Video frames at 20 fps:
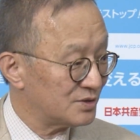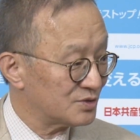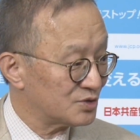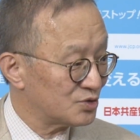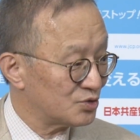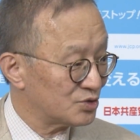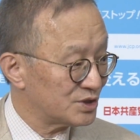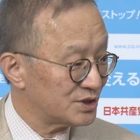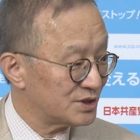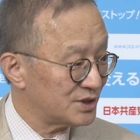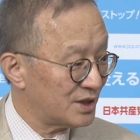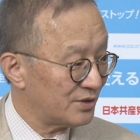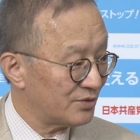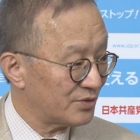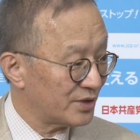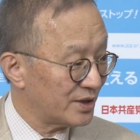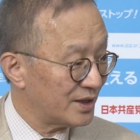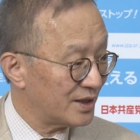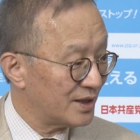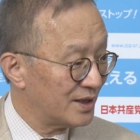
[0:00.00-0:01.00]
承知しない
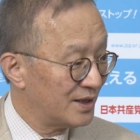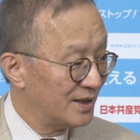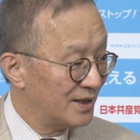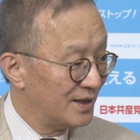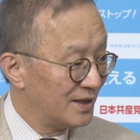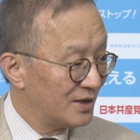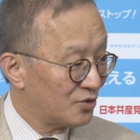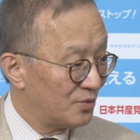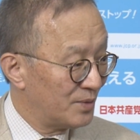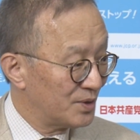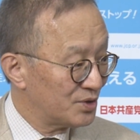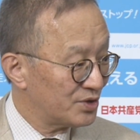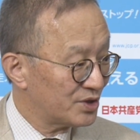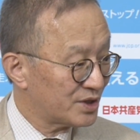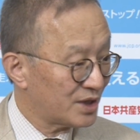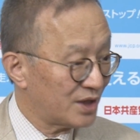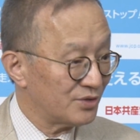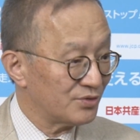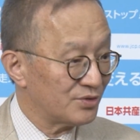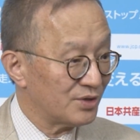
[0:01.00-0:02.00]
のでコメント
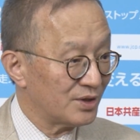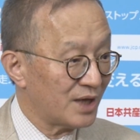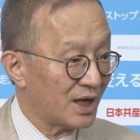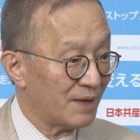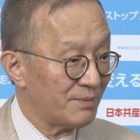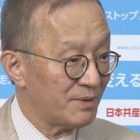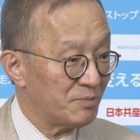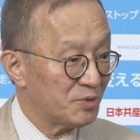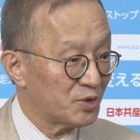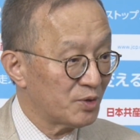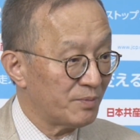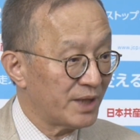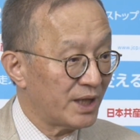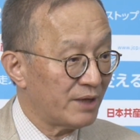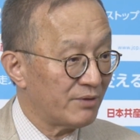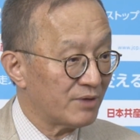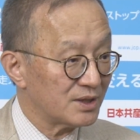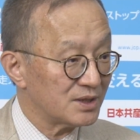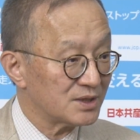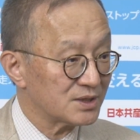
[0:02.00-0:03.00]
控えるって中身認め
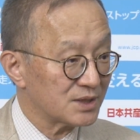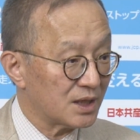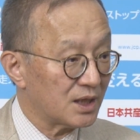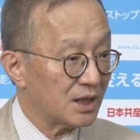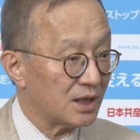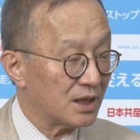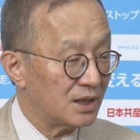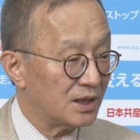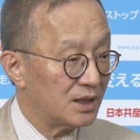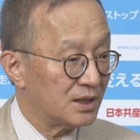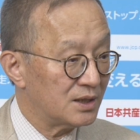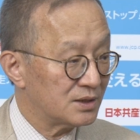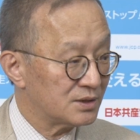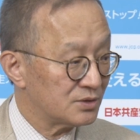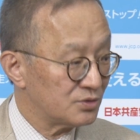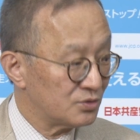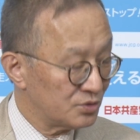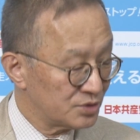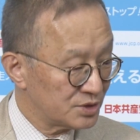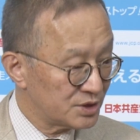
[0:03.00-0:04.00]
ないわけですから
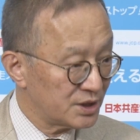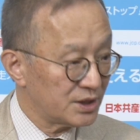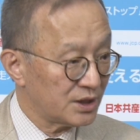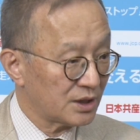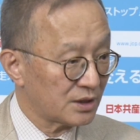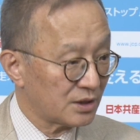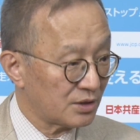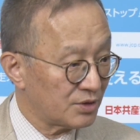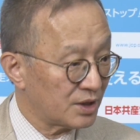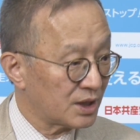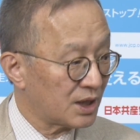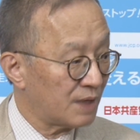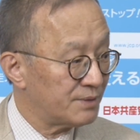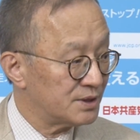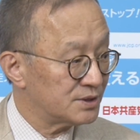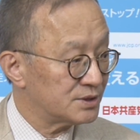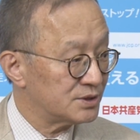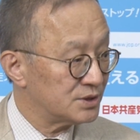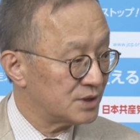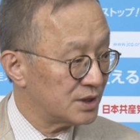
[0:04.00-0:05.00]
その音声データの中
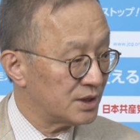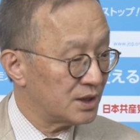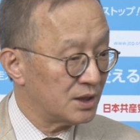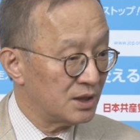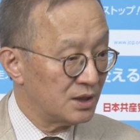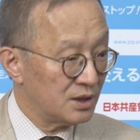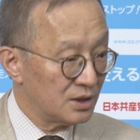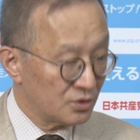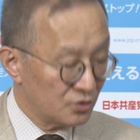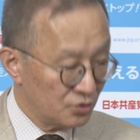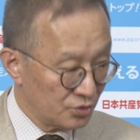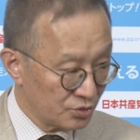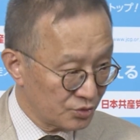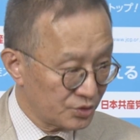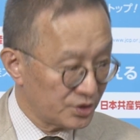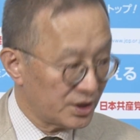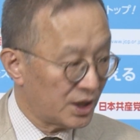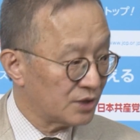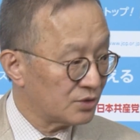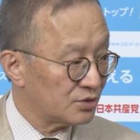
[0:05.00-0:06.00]
身についてこういう
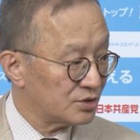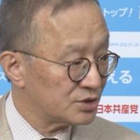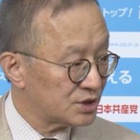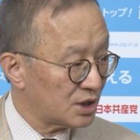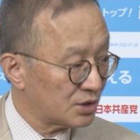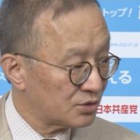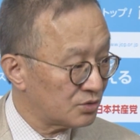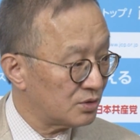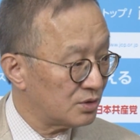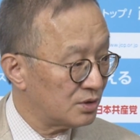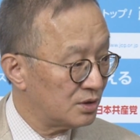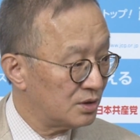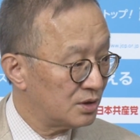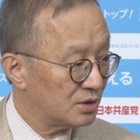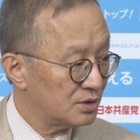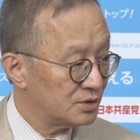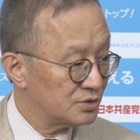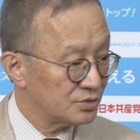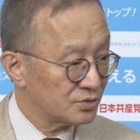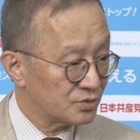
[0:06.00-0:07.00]
ことやり取りしたと
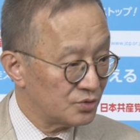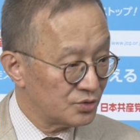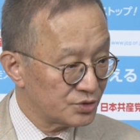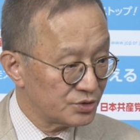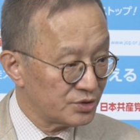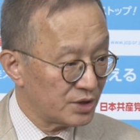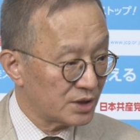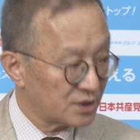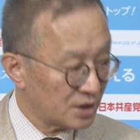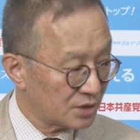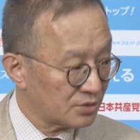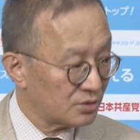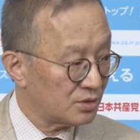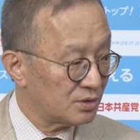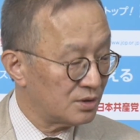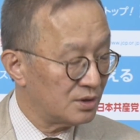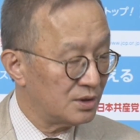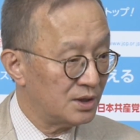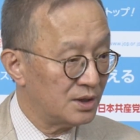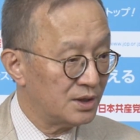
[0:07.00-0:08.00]
いう交渉をやった
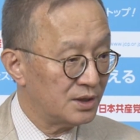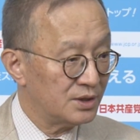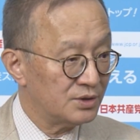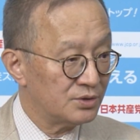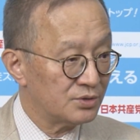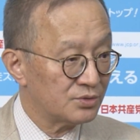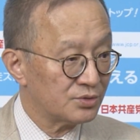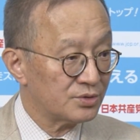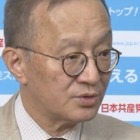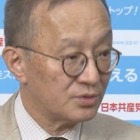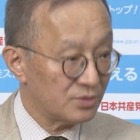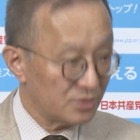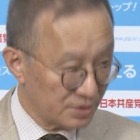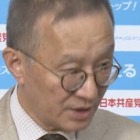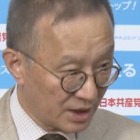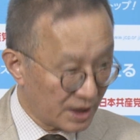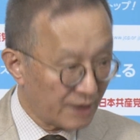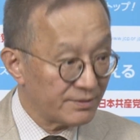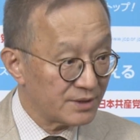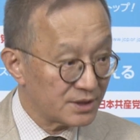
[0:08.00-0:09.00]
ということの
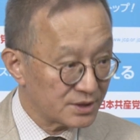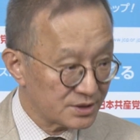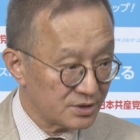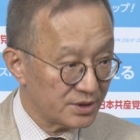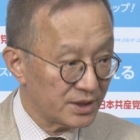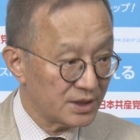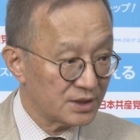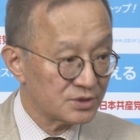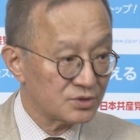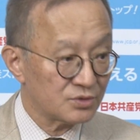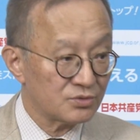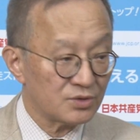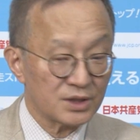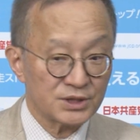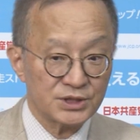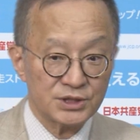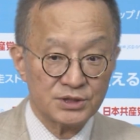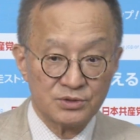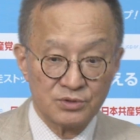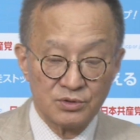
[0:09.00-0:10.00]
中身ですよねそこ
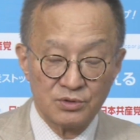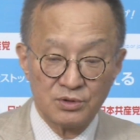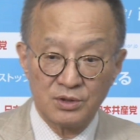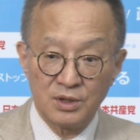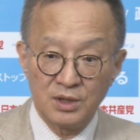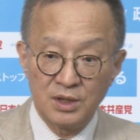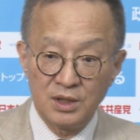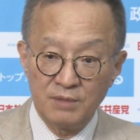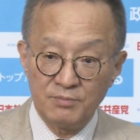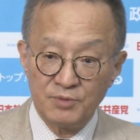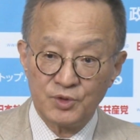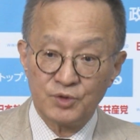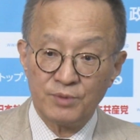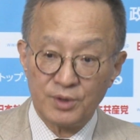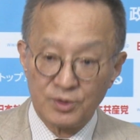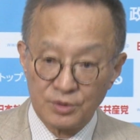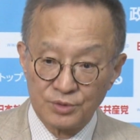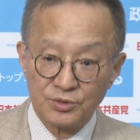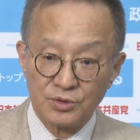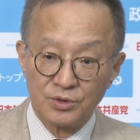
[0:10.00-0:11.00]
はきちっと認
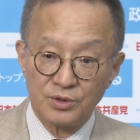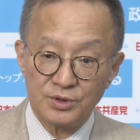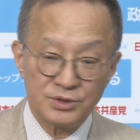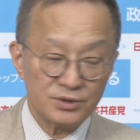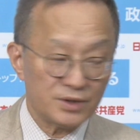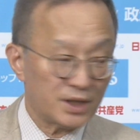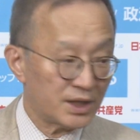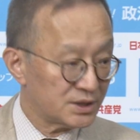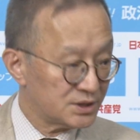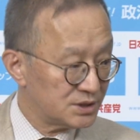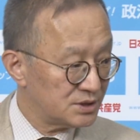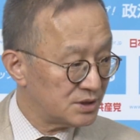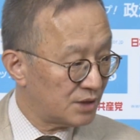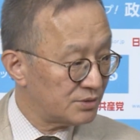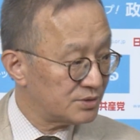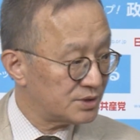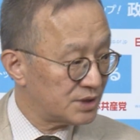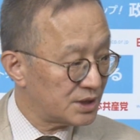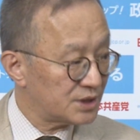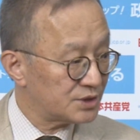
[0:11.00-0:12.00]
めろという話に
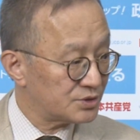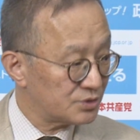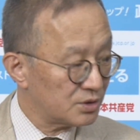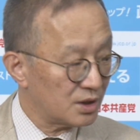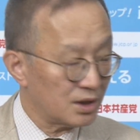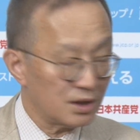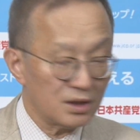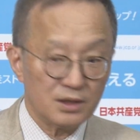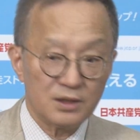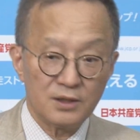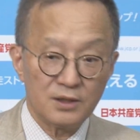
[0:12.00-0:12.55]
なるんじゃないでしょうか。